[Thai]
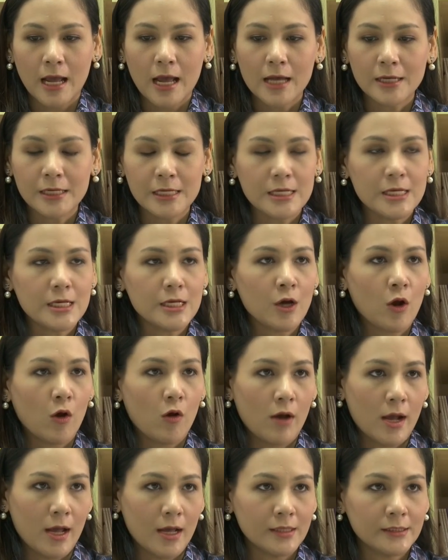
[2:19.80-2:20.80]
ท่าที
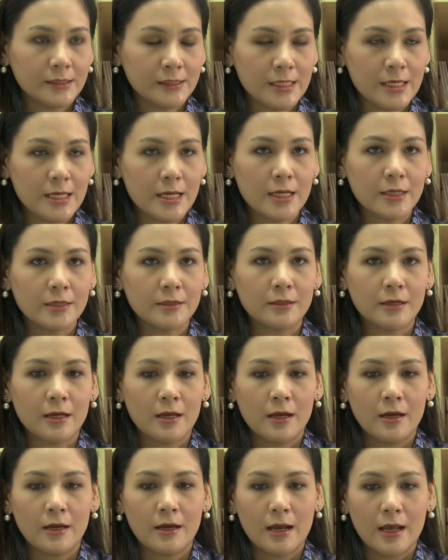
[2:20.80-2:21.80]
ของอาเซียน
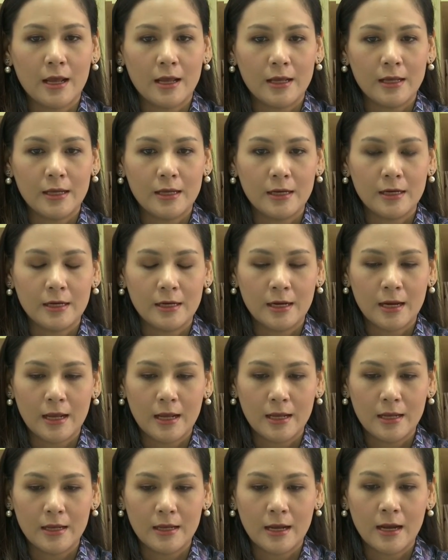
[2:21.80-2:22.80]
ใน
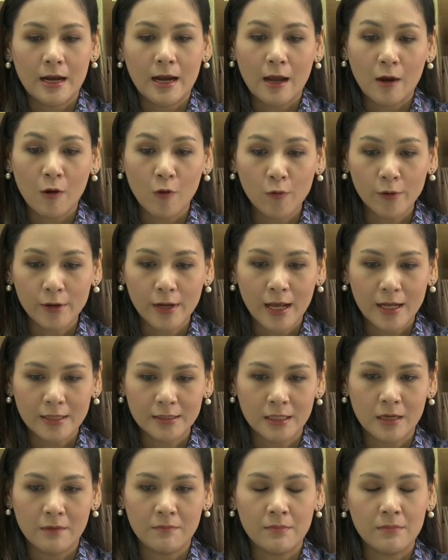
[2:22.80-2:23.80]
ในอนาคตอา
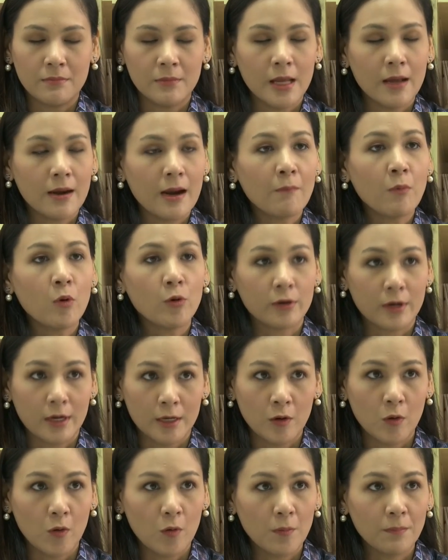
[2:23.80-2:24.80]
จจะได้รับผล
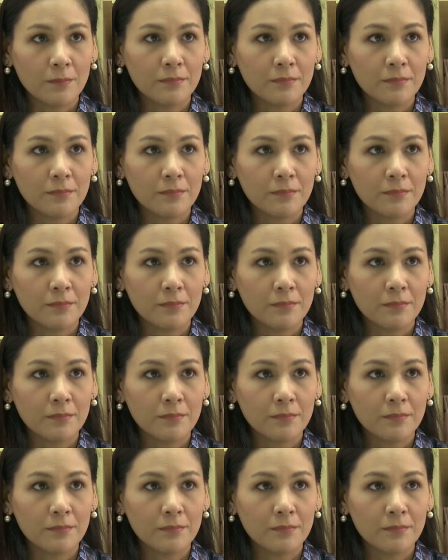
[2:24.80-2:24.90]
กระท